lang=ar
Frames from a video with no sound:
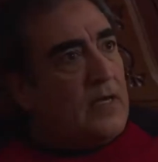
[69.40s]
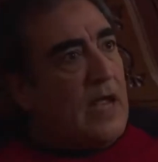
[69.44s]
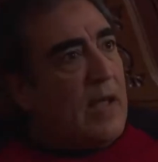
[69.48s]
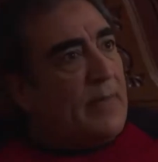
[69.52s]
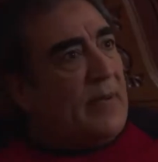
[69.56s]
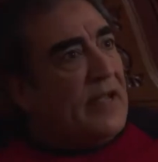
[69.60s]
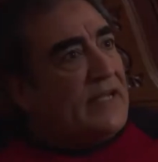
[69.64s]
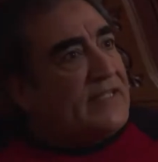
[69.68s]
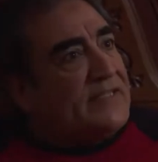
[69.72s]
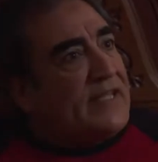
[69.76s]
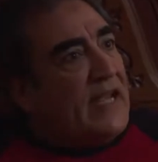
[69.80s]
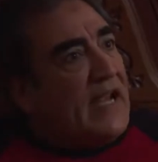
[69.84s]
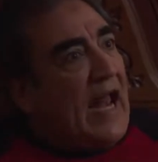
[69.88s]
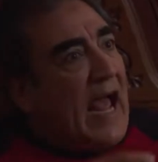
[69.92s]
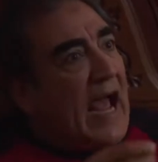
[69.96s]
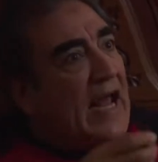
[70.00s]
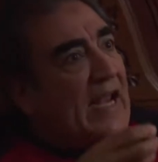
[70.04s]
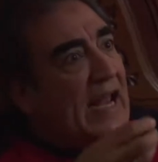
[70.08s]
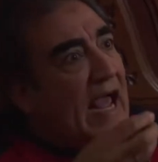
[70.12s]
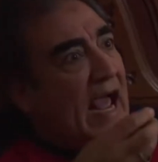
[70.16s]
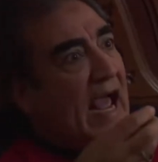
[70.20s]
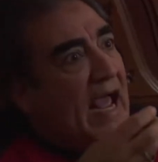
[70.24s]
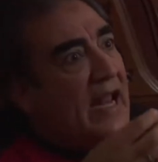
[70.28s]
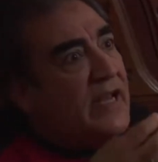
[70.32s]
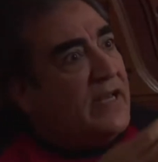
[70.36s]
يا بنت
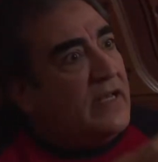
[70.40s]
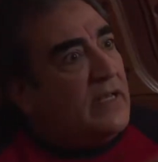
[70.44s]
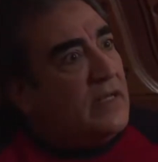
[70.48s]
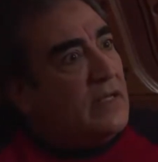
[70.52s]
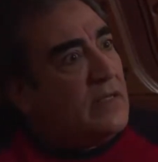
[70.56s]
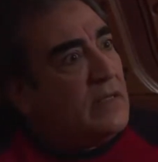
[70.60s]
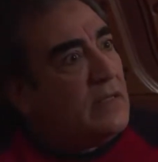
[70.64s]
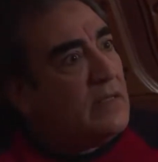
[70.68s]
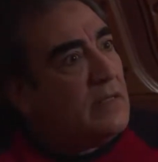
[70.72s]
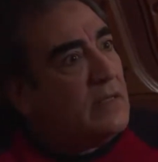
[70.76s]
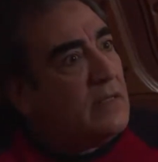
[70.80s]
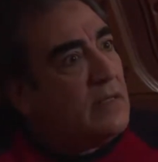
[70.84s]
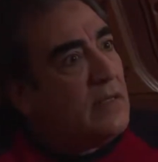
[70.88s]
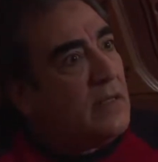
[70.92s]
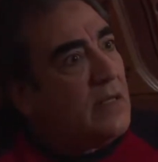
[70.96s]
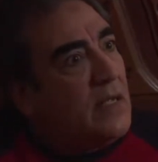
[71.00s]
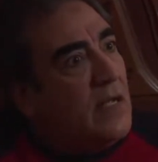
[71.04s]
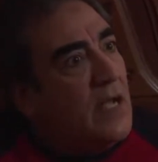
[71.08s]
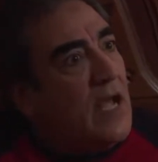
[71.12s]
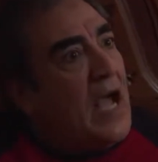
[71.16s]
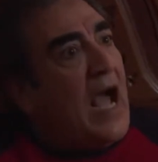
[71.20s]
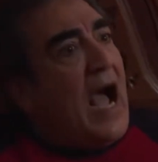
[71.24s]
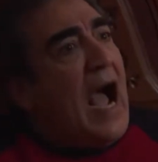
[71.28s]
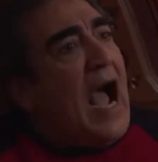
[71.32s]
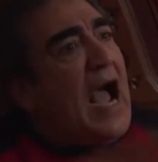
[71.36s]
الحلال
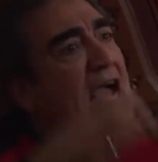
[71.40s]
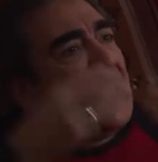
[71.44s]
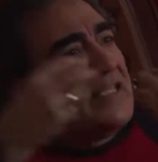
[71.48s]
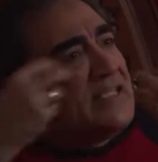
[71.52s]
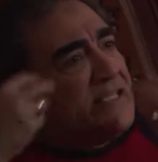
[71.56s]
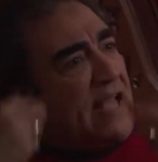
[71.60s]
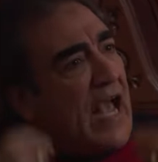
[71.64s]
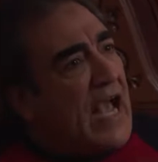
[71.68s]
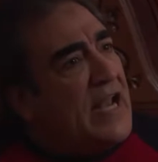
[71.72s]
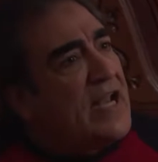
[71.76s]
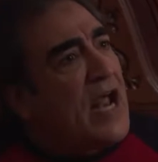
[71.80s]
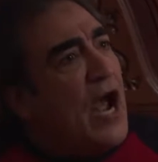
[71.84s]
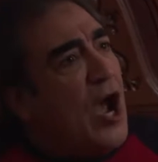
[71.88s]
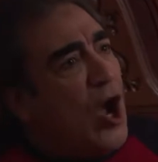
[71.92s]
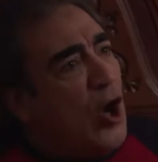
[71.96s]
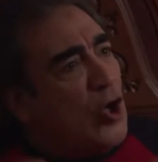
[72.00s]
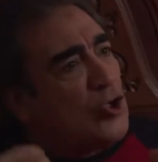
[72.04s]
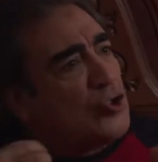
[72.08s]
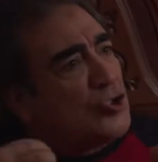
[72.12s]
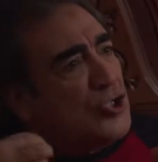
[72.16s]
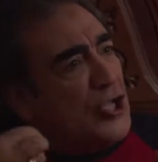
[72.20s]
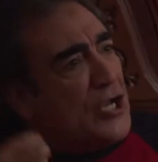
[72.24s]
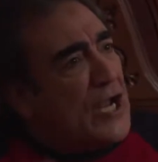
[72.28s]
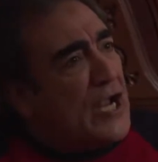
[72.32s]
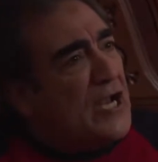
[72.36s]
عايزاني
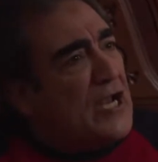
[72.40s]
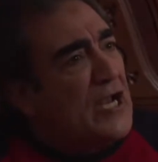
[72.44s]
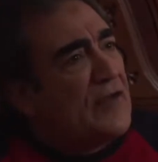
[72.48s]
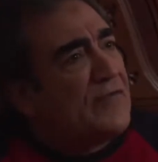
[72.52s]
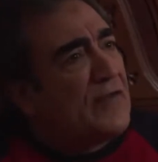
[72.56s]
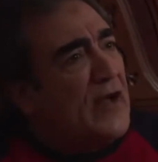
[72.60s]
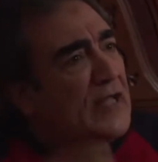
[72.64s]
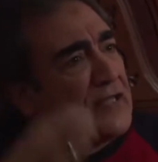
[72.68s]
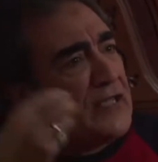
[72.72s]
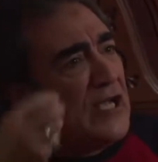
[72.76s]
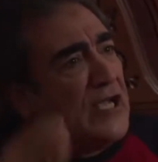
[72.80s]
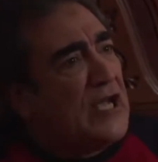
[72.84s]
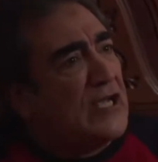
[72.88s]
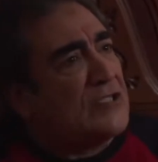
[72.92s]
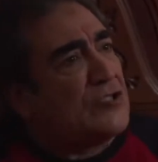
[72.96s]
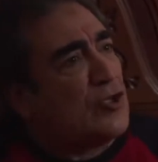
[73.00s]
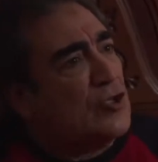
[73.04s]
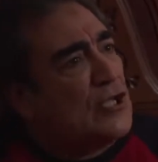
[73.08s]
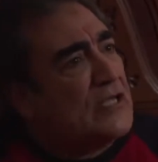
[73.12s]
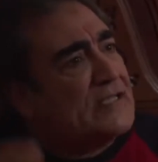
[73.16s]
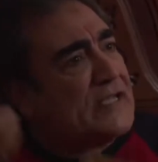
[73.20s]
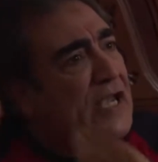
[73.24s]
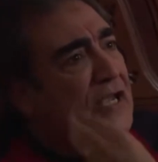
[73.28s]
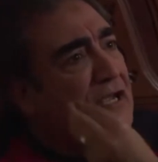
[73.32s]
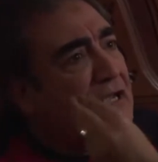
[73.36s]
احط رجلي في قضيه
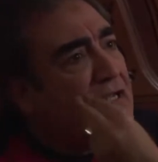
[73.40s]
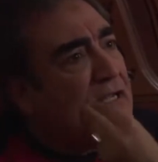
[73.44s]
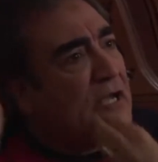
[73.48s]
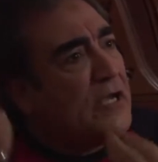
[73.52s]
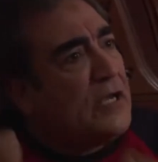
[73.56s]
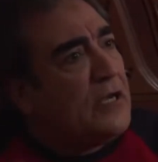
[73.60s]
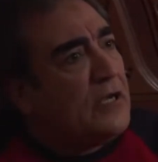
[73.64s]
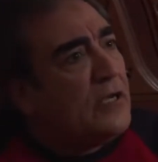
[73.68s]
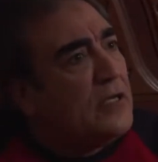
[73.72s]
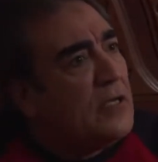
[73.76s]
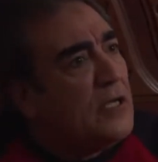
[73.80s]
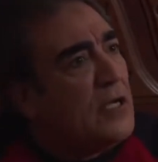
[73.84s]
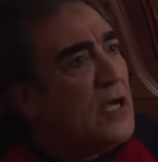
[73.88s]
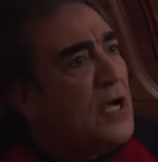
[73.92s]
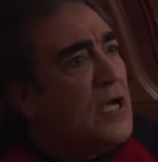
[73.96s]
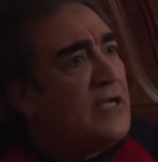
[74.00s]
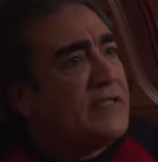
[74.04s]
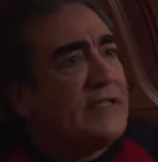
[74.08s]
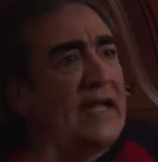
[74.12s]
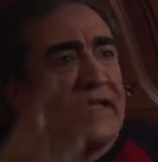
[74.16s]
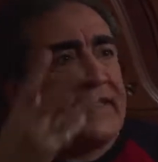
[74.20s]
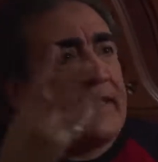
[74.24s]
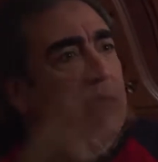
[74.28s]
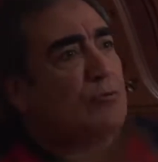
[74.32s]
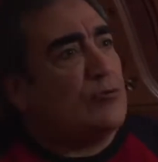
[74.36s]
سودا زي دي
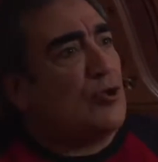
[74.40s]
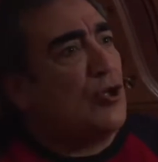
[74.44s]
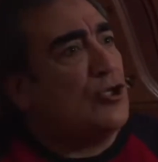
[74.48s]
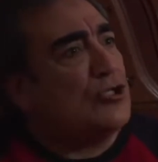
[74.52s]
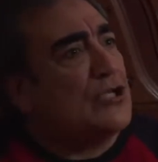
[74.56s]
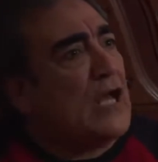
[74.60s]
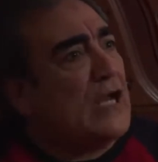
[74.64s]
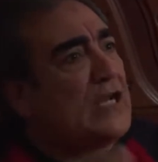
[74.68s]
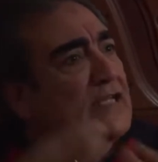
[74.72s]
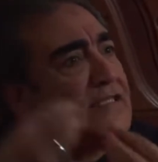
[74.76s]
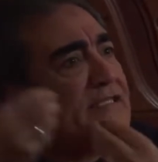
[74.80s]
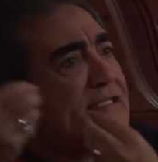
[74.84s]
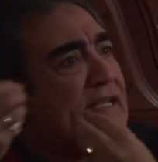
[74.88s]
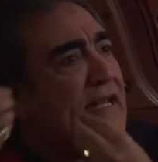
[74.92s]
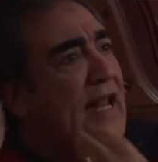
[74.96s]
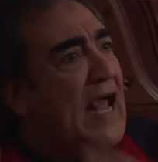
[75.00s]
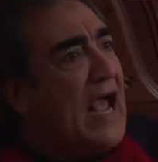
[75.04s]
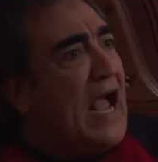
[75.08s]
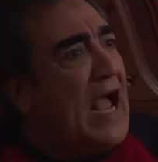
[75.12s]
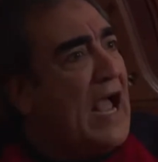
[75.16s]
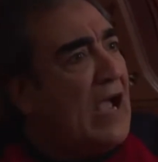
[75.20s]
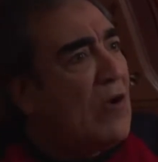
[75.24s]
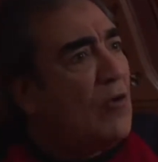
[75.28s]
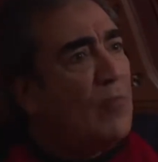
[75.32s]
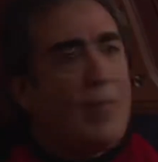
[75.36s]
ده انت بتقولي تجاره
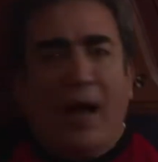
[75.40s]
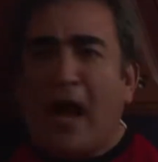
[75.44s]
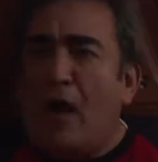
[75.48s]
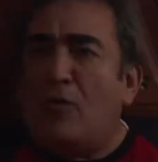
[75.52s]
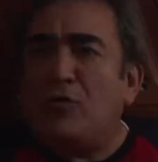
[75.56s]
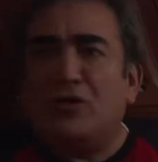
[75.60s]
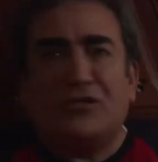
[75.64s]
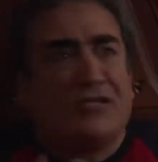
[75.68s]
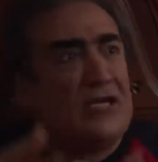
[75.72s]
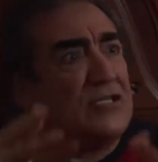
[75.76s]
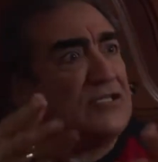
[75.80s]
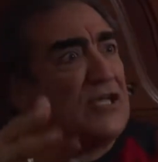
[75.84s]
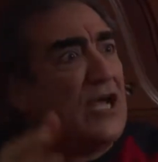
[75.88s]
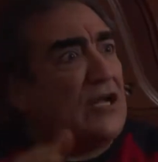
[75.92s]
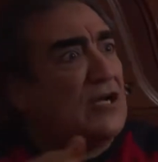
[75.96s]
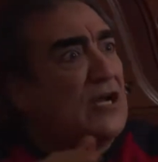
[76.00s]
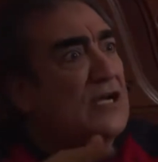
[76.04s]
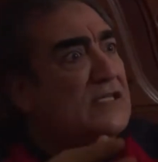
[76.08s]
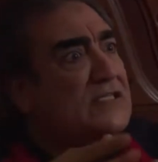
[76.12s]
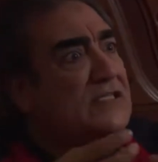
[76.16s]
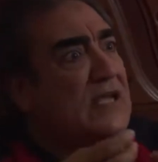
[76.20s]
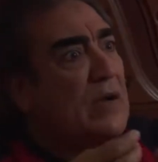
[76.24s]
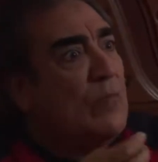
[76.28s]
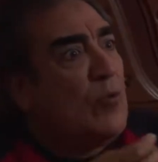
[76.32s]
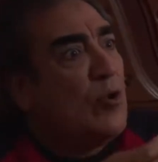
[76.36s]
سلاح ومحاوله اغتيال
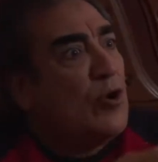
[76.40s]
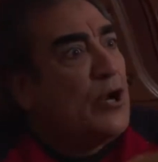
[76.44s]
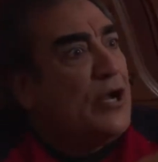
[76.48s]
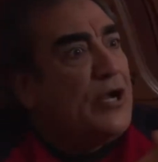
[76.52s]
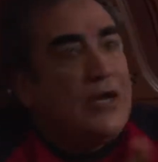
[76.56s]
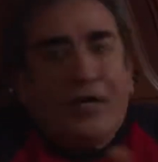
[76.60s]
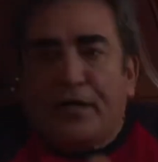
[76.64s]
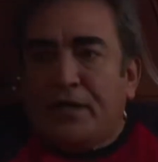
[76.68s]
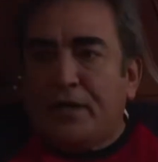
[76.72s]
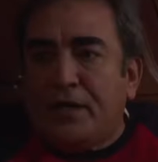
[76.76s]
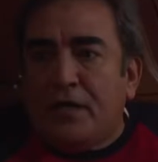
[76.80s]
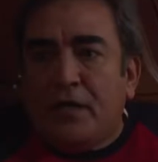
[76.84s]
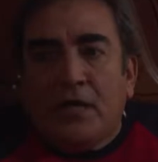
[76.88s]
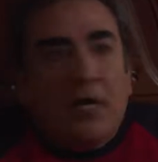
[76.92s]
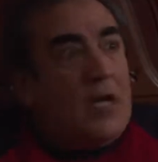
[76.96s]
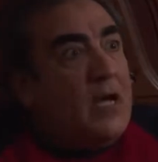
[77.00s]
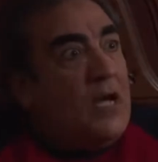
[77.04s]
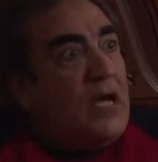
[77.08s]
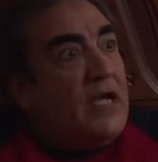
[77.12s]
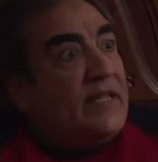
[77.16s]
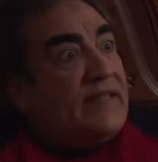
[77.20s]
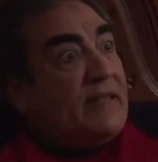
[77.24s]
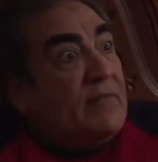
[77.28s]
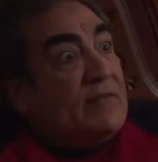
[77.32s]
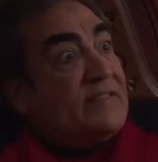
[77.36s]
رئيس جمهوريه
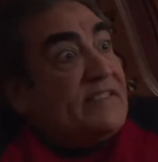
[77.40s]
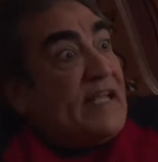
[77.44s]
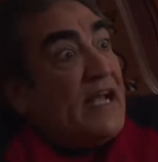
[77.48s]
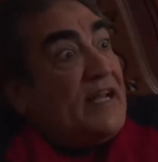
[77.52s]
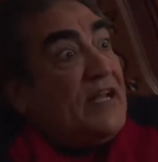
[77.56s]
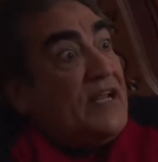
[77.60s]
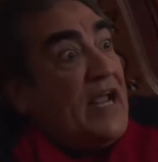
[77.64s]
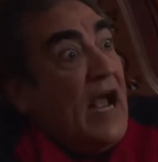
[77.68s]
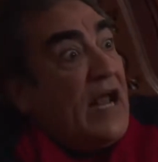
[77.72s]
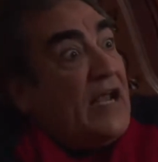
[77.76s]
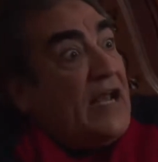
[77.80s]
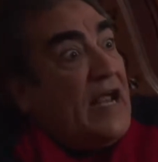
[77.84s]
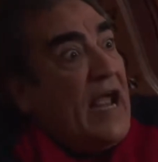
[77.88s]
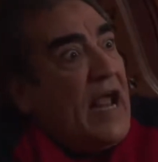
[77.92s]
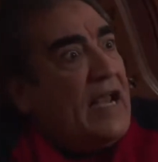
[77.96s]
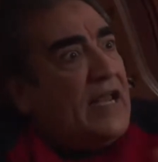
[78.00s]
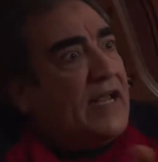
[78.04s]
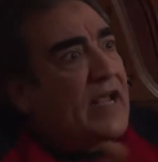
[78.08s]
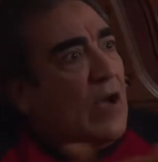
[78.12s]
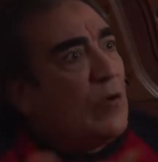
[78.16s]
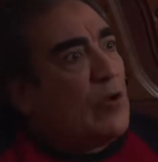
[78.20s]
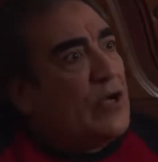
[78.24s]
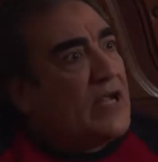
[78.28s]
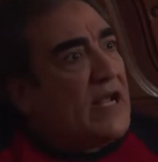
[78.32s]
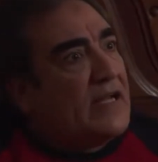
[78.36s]
انت مستغنيه عن
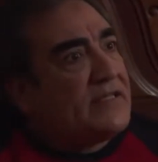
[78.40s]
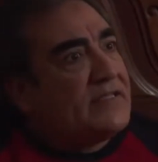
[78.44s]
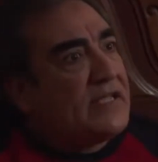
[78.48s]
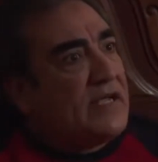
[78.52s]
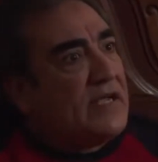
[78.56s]
عيالك وليه